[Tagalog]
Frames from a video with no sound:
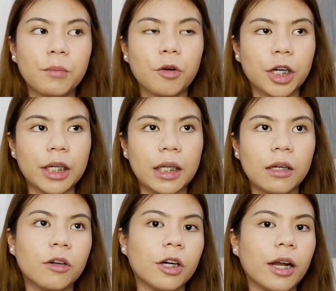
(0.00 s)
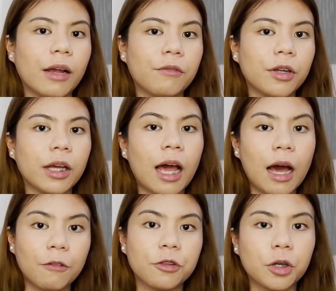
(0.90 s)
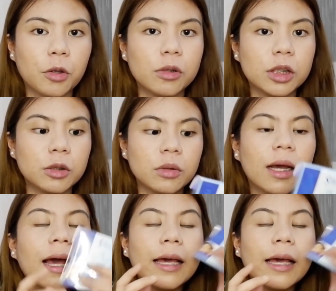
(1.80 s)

morning or every afternoon, she,